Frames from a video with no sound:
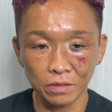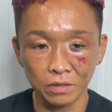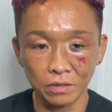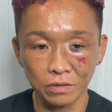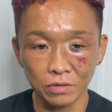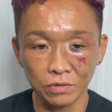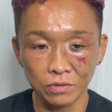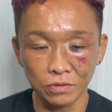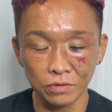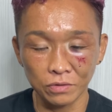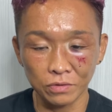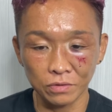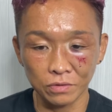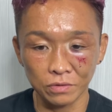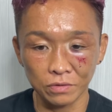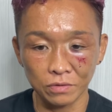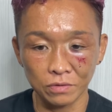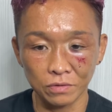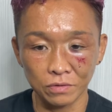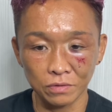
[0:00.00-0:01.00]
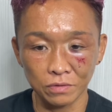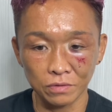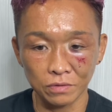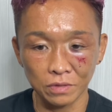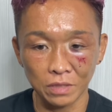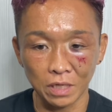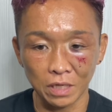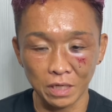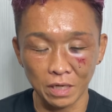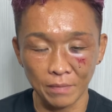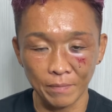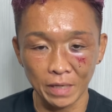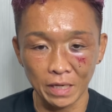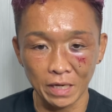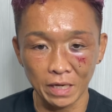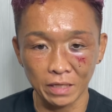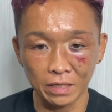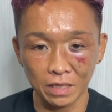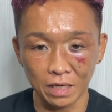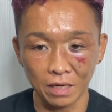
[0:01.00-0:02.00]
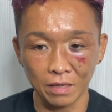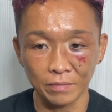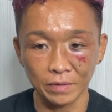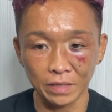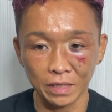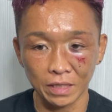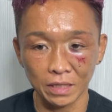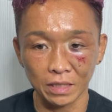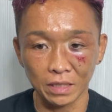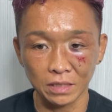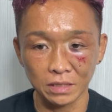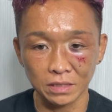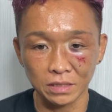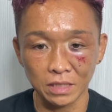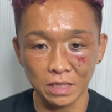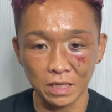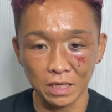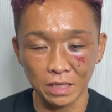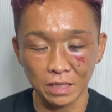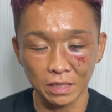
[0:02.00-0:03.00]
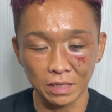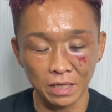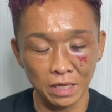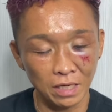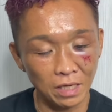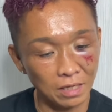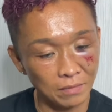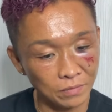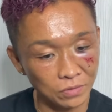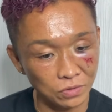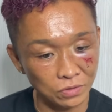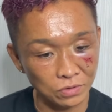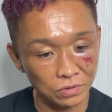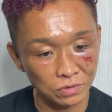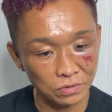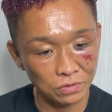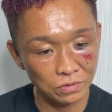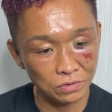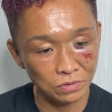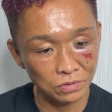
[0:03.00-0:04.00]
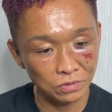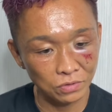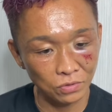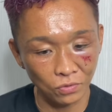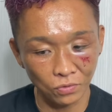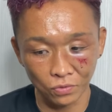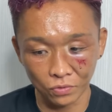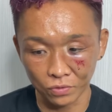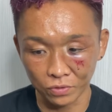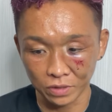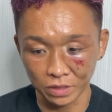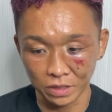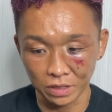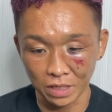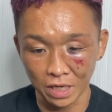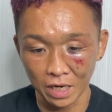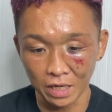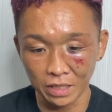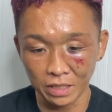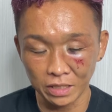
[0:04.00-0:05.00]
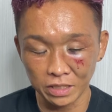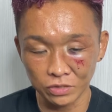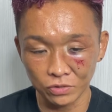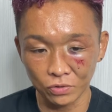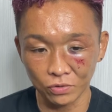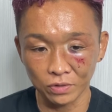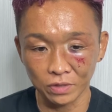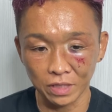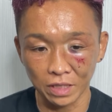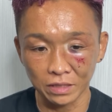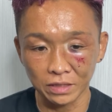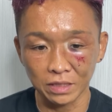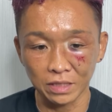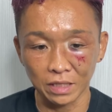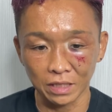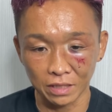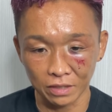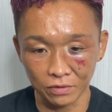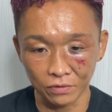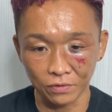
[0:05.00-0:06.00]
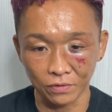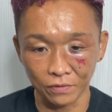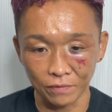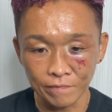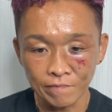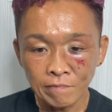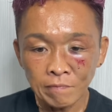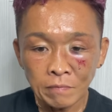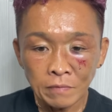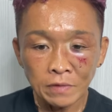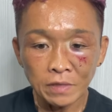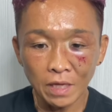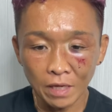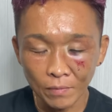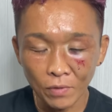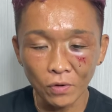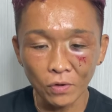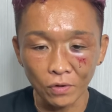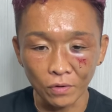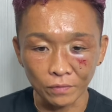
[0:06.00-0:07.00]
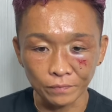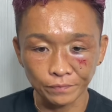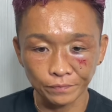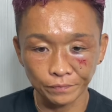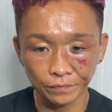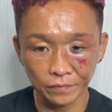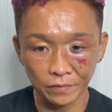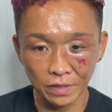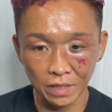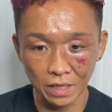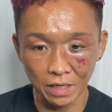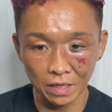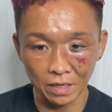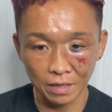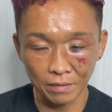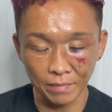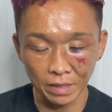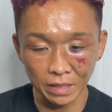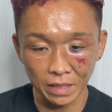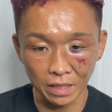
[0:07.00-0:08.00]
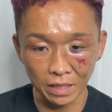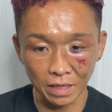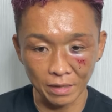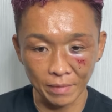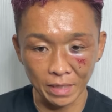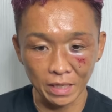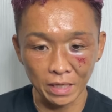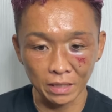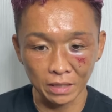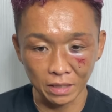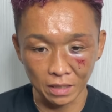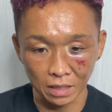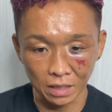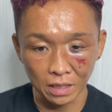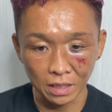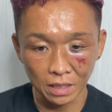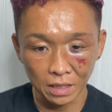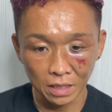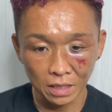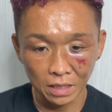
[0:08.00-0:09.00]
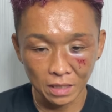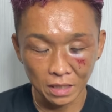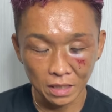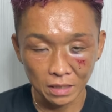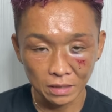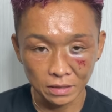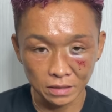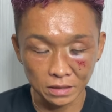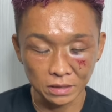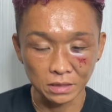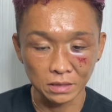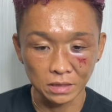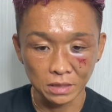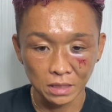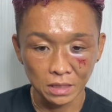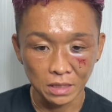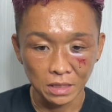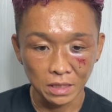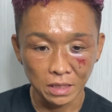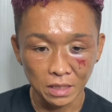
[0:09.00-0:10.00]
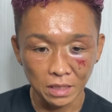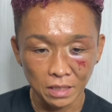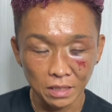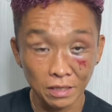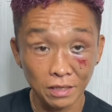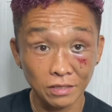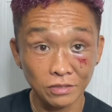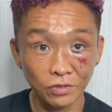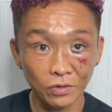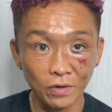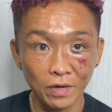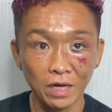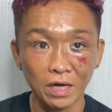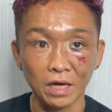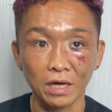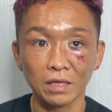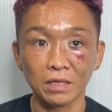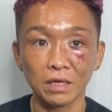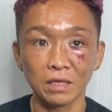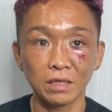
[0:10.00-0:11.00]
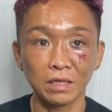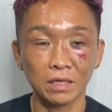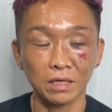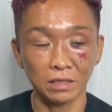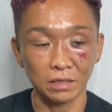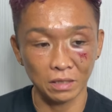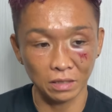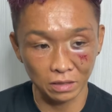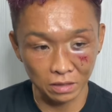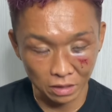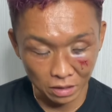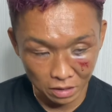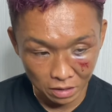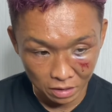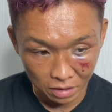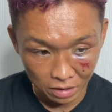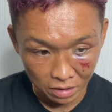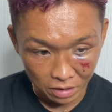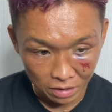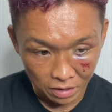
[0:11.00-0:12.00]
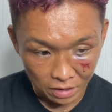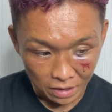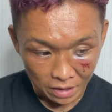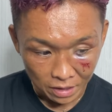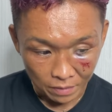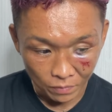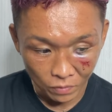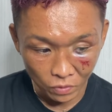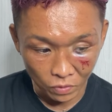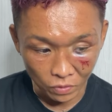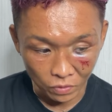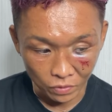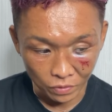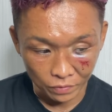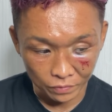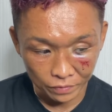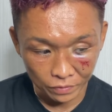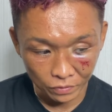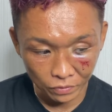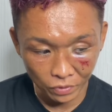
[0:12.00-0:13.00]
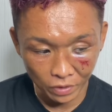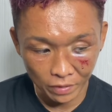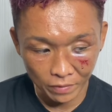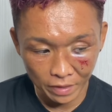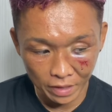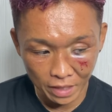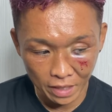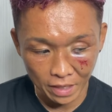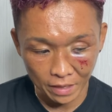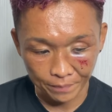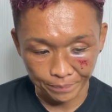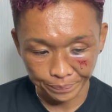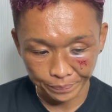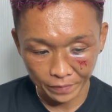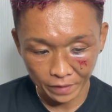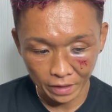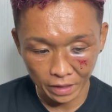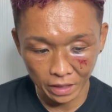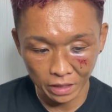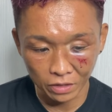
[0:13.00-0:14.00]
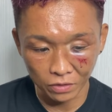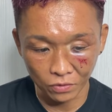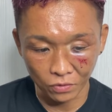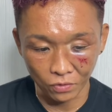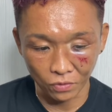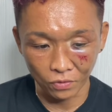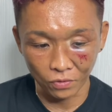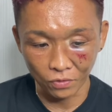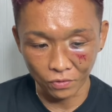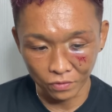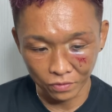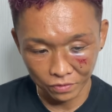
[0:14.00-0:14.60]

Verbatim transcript: るかやめないかみたいな感じで悩むところに入りそうになってたけど、でも、えー、まだやめないかな。うん。それはなんでかって言ったら、もう、これはね、一個